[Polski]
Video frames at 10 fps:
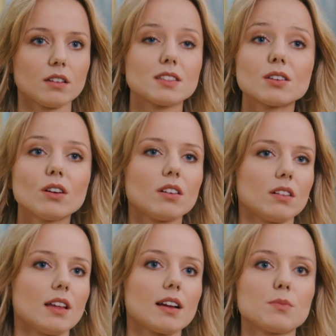I co?
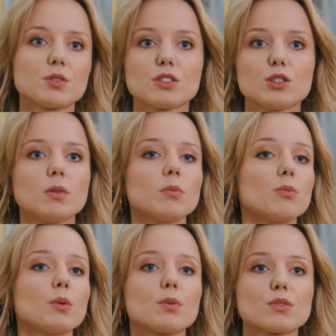Nagle przed ślubem
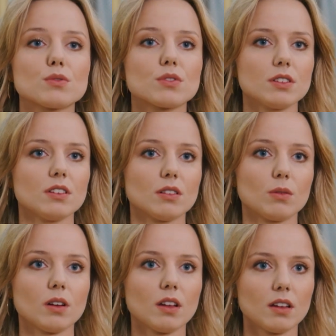on po prostu zniknął.